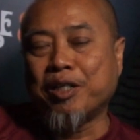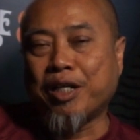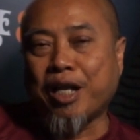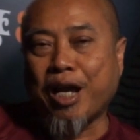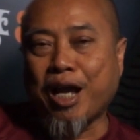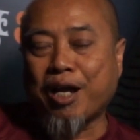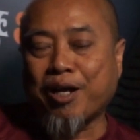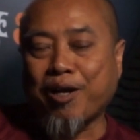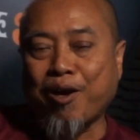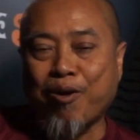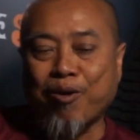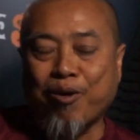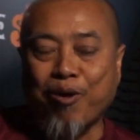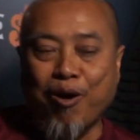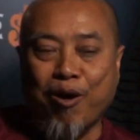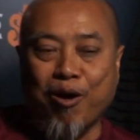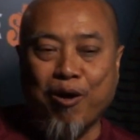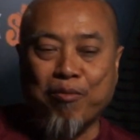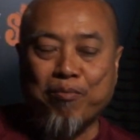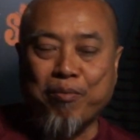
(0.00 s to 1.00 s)
นะฮะเขา
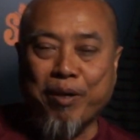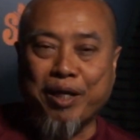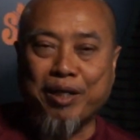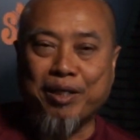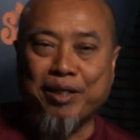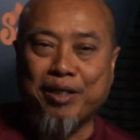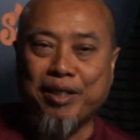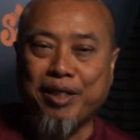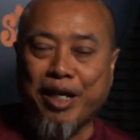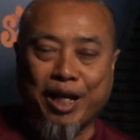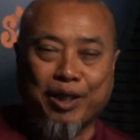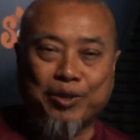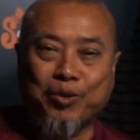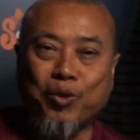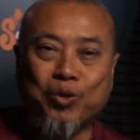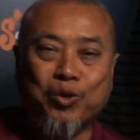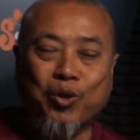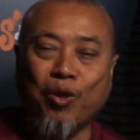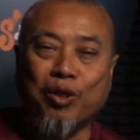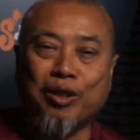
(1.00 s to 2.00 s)
ก็เป็นเด็กซุ
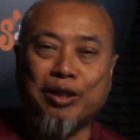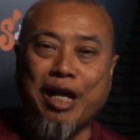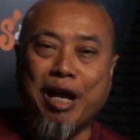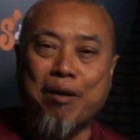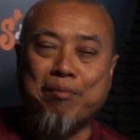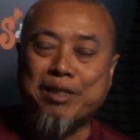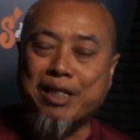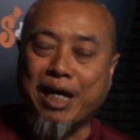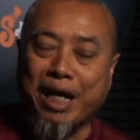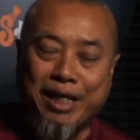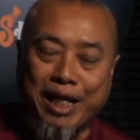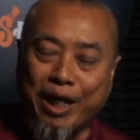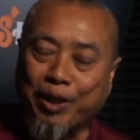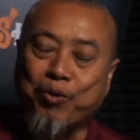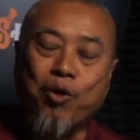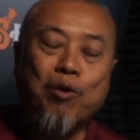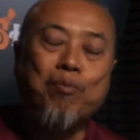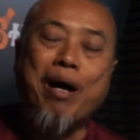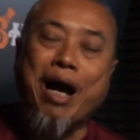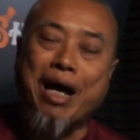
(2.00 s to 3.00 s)
กซนตามภาษาเด็ก
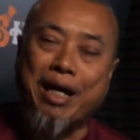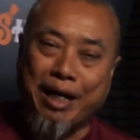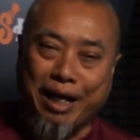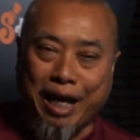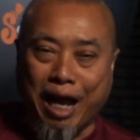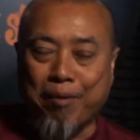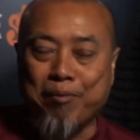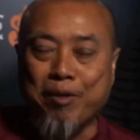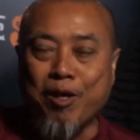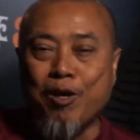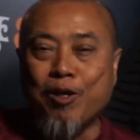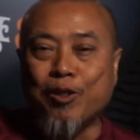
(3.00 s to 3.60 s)
ทั่วไปแหละครับ